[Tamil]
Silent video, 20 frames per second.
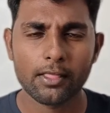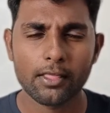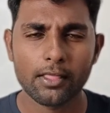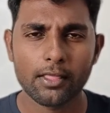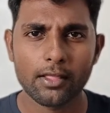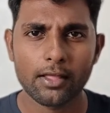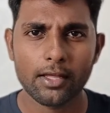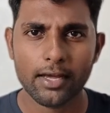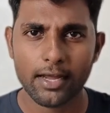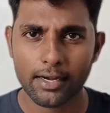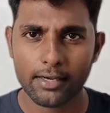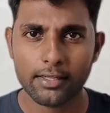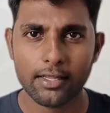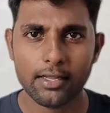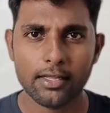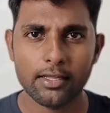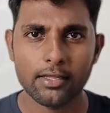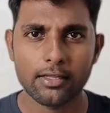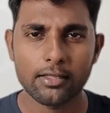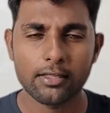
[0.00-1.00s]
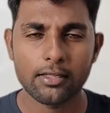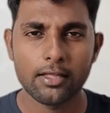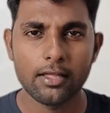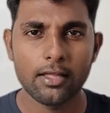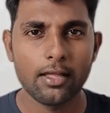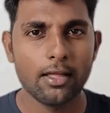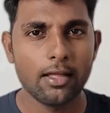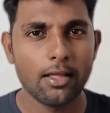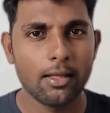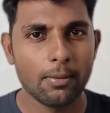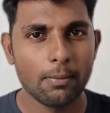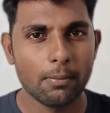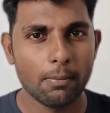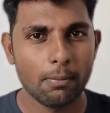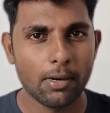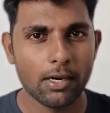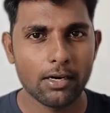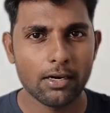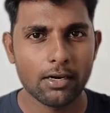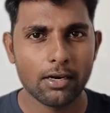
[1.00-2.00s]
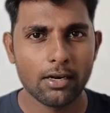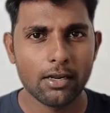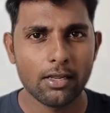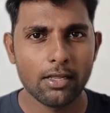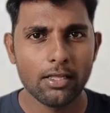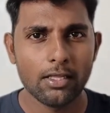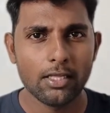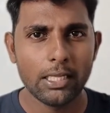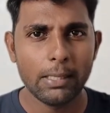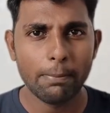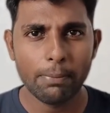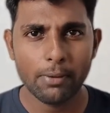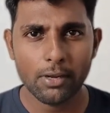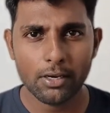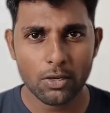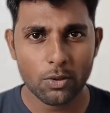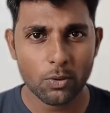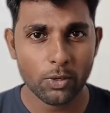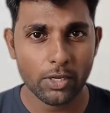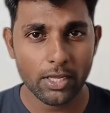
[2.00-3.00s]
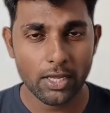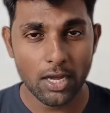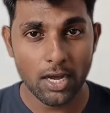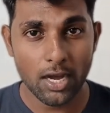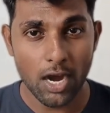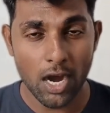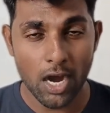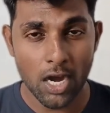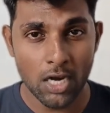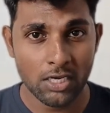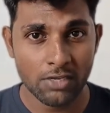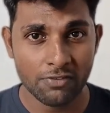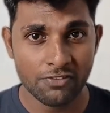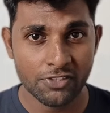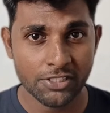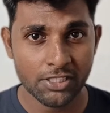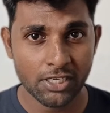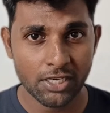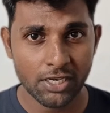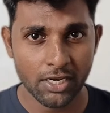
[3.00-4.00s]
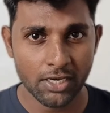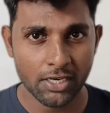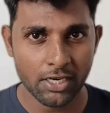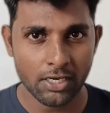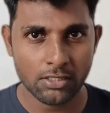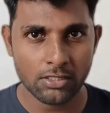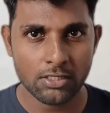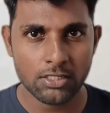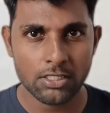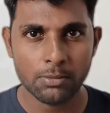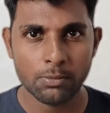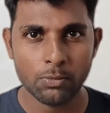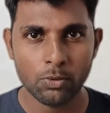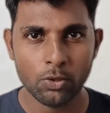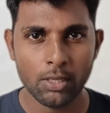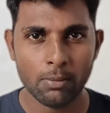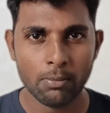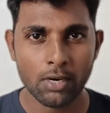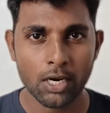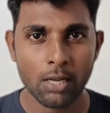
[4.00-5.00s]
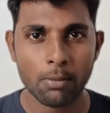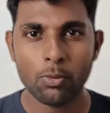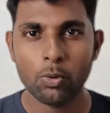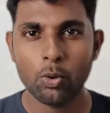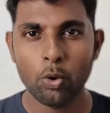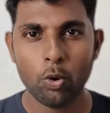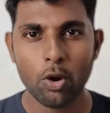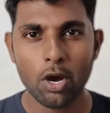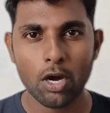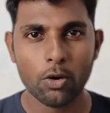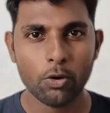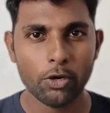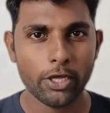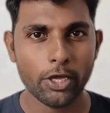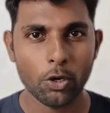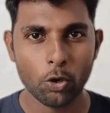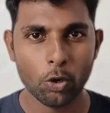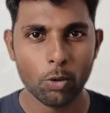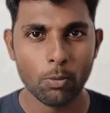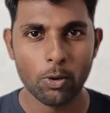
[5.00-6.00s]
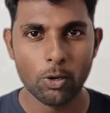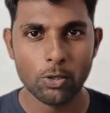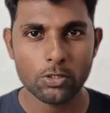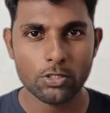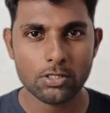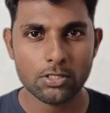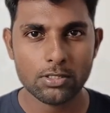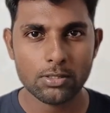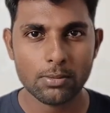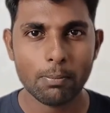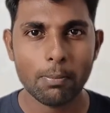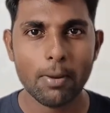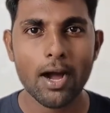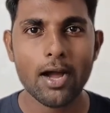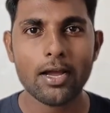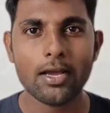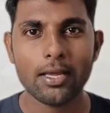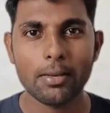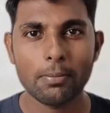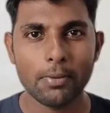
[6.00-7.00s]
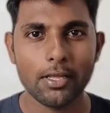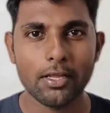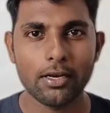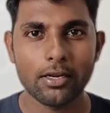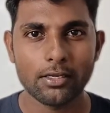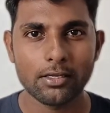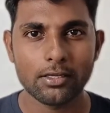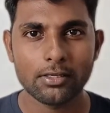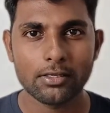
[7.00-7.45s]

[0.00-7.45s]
கரெக்ட் தானே பட் இப்போ இருக்கக்கூடிய ஆர்டிஃபிஷியல் இன்டெலிஜென்சி மூலியமாக நம்ம உருவாக்கக்கூடிய ரோபோட்ஸ் பார்க்க எப்படி இருக்குது